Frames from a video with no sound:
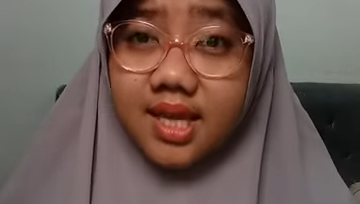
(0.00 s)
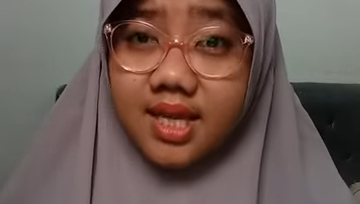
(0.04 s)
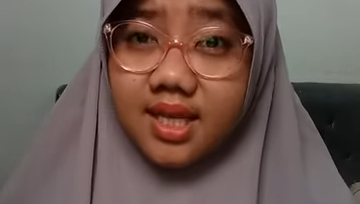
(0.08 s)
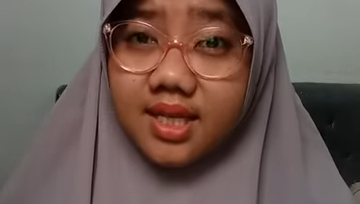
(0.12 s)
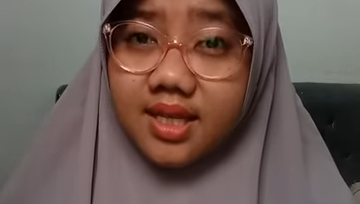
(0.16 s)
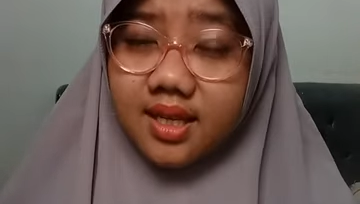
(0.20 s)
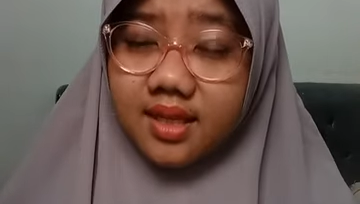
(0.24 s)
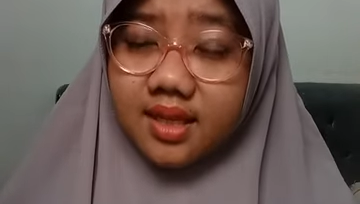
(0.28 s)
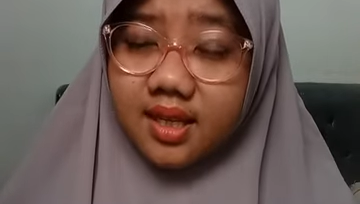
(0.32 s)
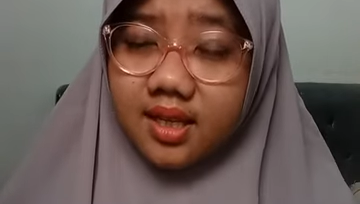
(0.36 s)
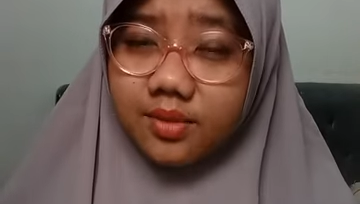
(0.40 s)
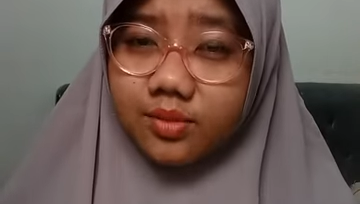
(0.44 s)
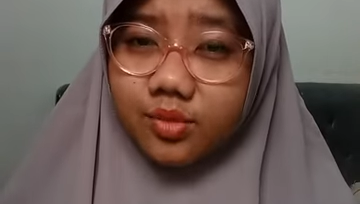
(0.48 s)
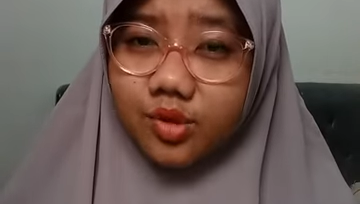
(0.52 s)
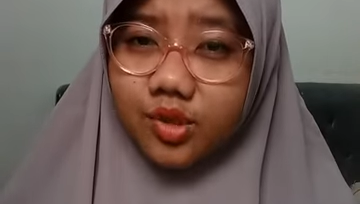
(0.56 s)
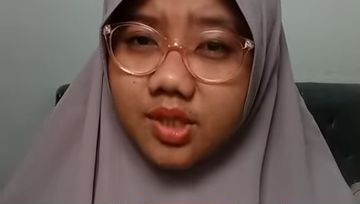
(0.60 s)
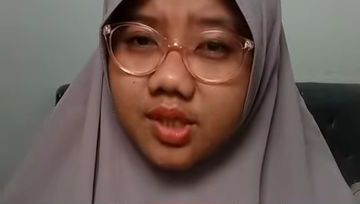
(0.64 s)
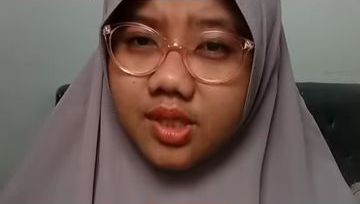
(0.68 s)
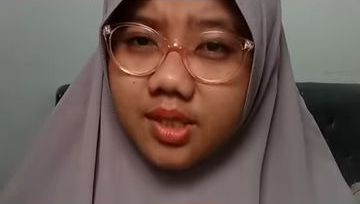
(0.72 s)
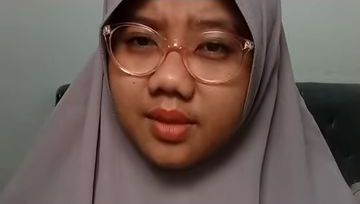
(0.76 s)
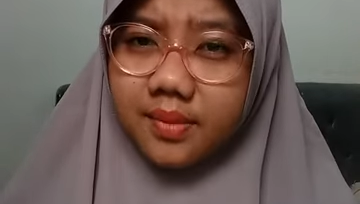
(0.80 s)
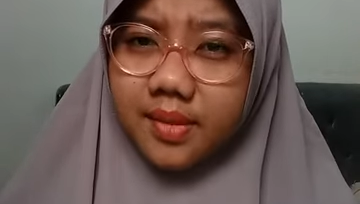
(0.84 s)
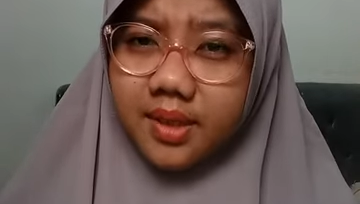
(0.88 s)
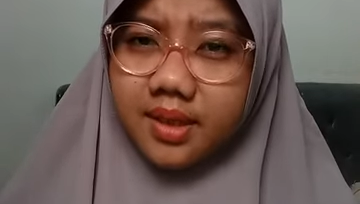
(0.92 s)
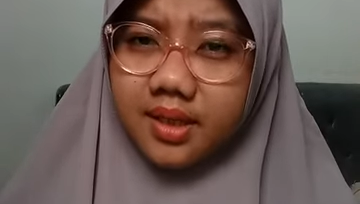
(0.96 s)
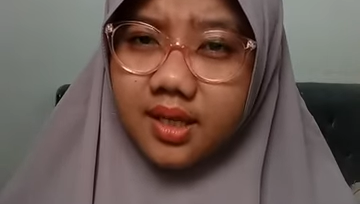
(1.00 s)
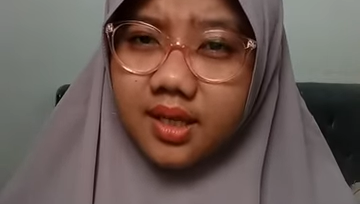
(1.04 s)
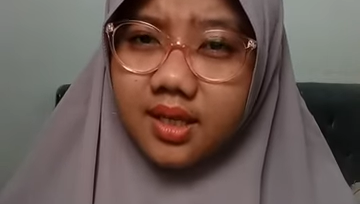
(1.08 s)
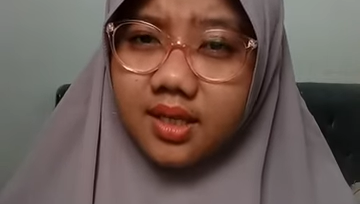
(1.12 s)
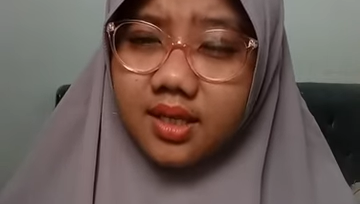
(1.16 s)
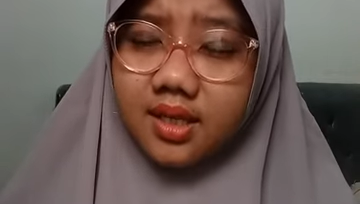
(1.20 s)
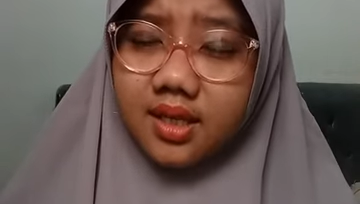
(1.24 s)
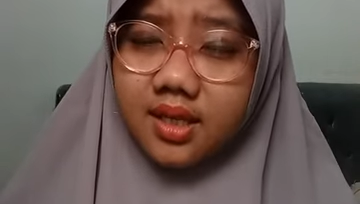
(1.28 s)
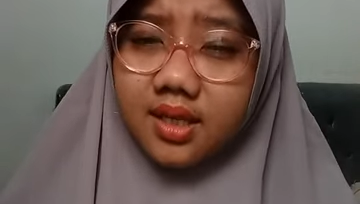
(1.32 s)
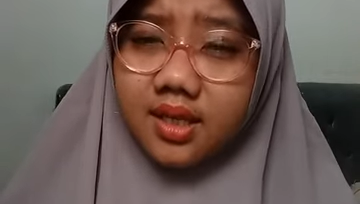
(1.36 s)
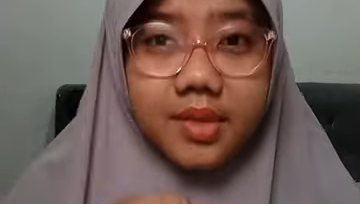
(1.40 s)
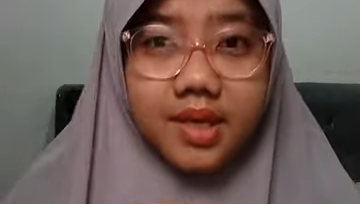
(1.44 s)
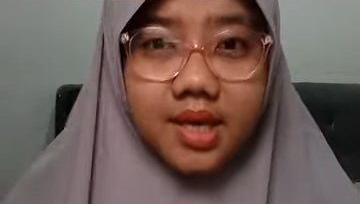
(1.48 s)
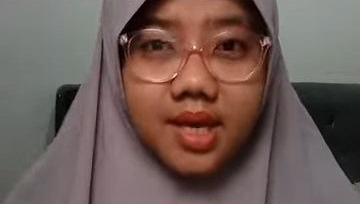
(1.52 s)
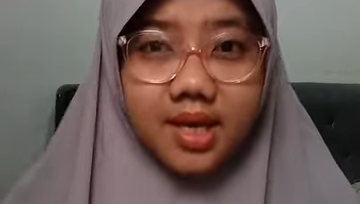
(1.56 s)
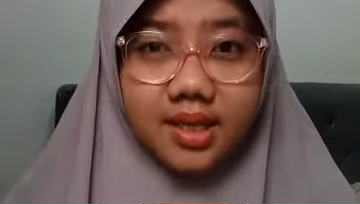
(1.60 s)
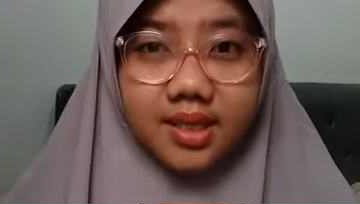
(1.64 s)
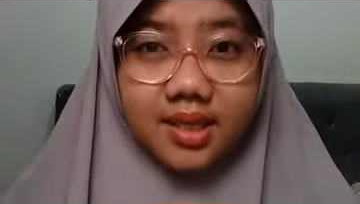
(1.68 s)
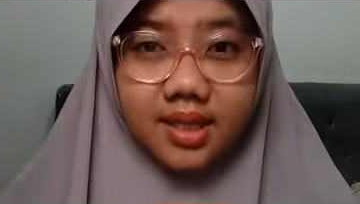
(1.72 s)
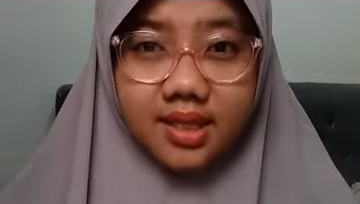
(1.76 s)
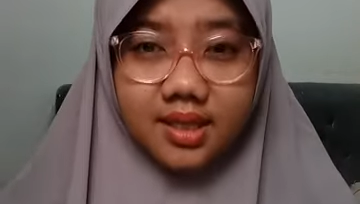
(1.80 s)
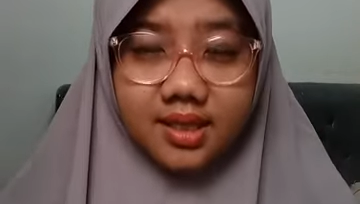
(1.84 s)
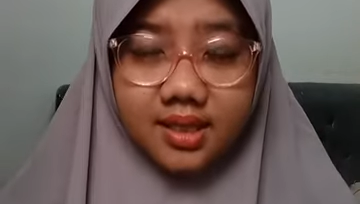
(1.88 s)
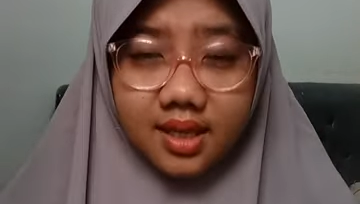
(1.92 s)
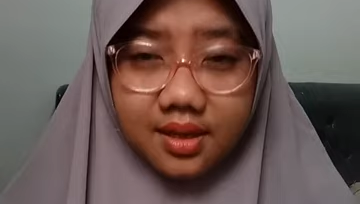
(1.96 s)
Al-Muslimat ini
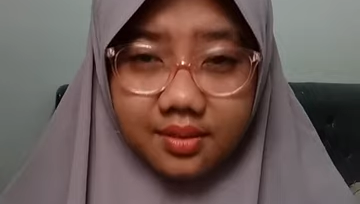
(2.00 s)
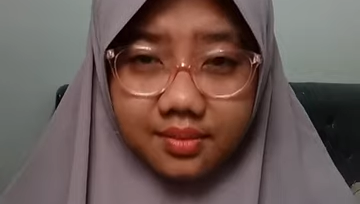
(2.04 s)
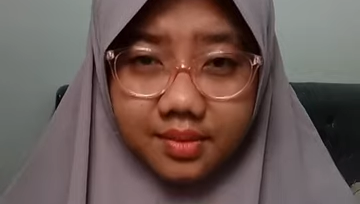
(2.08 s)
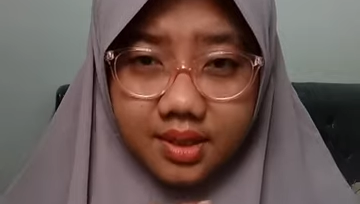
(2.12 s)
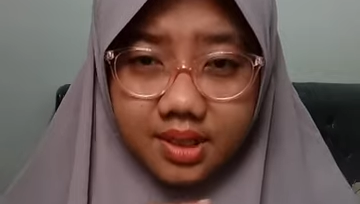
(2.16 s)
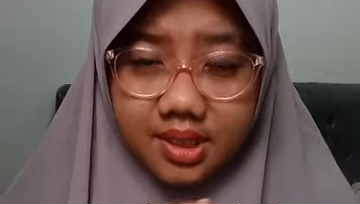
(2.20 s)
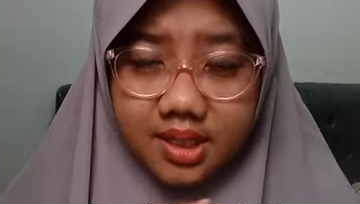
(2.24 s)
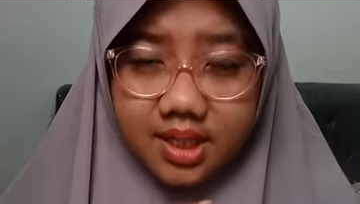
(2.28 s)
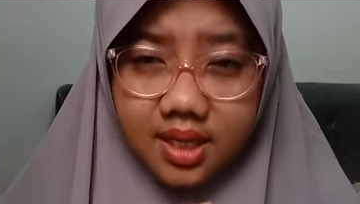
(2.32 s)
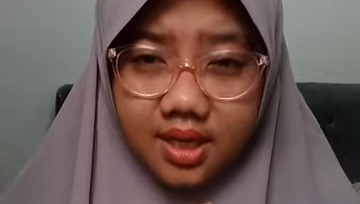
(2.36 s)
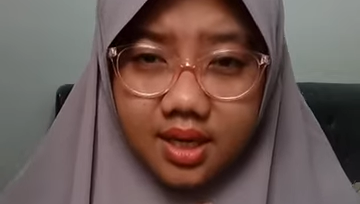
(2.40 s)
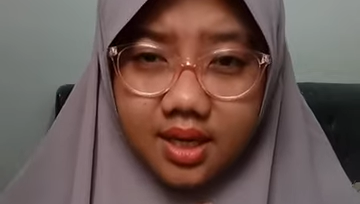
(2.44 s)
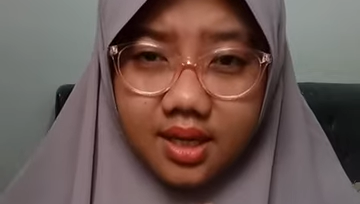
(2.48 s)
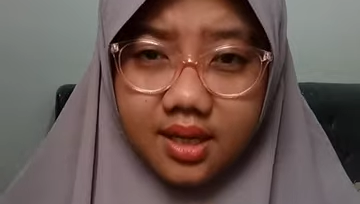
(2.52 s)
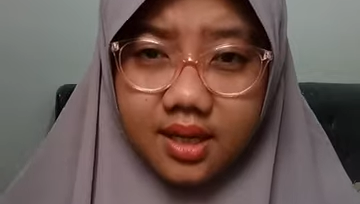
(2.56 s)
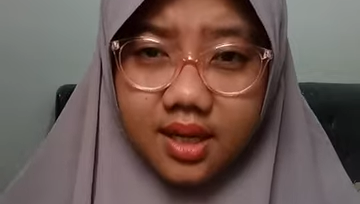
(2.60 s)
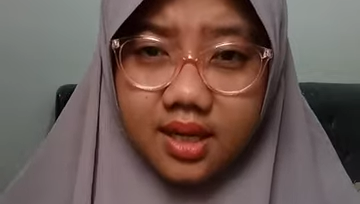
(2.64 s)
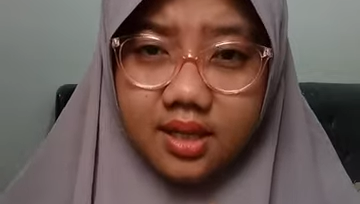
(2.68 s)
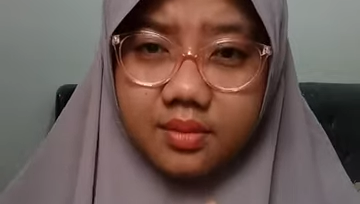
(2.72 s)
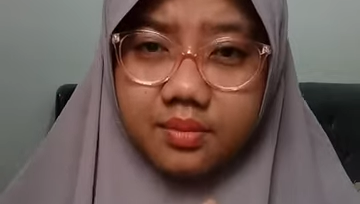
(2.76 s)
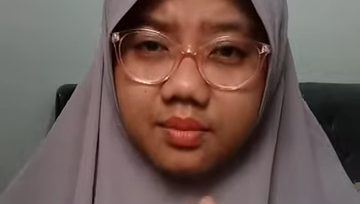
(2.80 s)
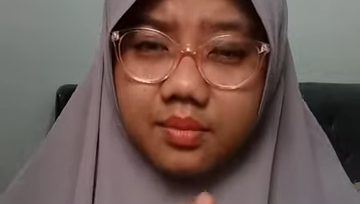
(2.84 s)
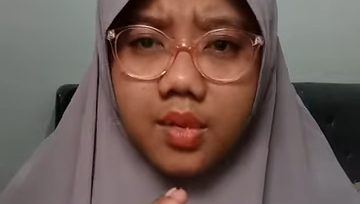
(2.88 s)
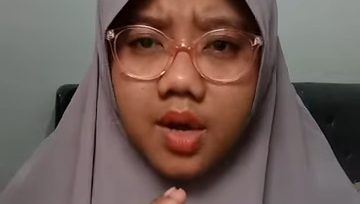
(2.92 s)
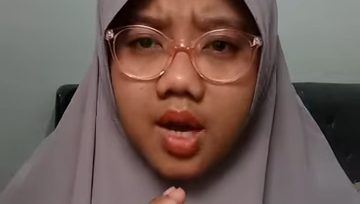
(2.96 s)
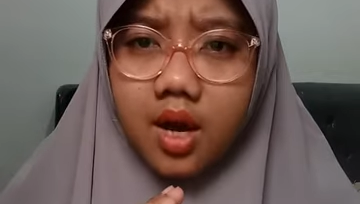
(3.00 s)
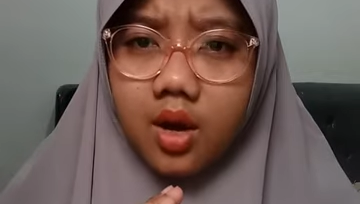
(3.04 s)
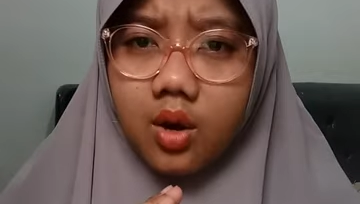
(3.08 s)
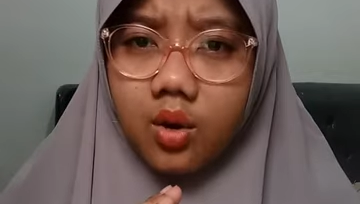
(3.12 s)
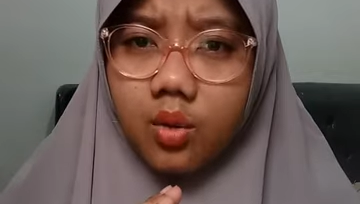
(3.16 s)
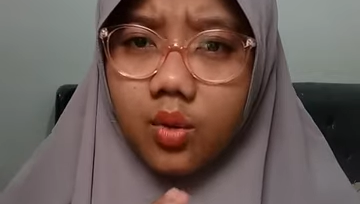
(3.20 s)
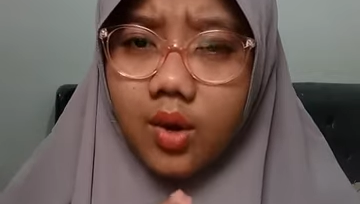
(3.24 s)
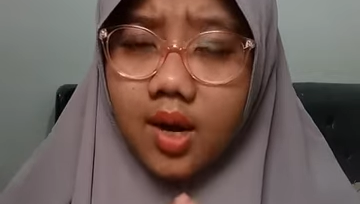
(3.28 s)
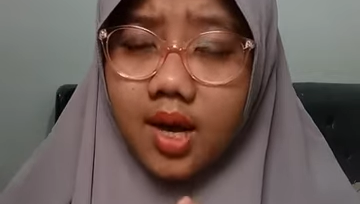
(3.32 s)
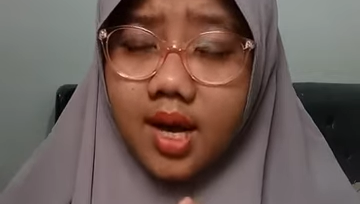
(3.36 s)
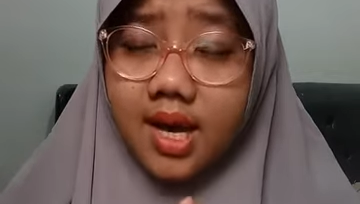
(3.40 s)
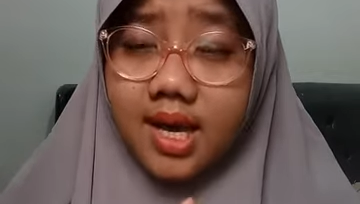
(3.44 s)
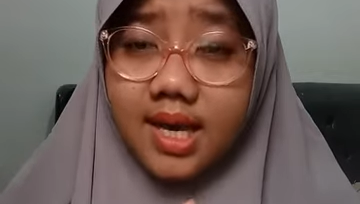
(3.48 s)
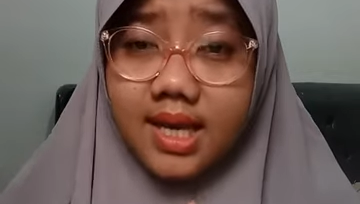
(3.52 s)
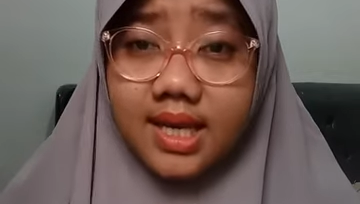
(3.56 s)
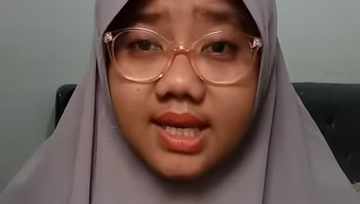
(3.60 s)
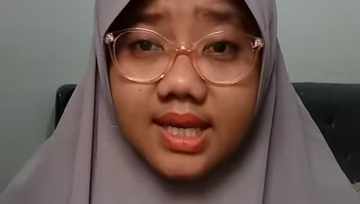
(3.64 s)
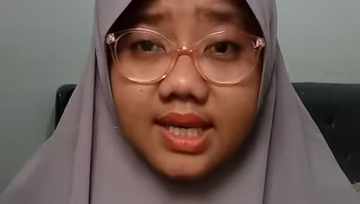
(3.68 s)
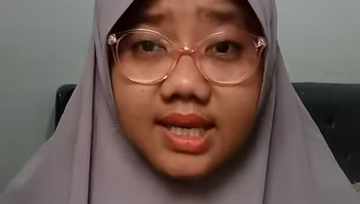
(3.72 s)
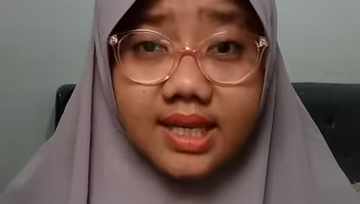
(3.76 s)
meyakinkan masyarakat bahwa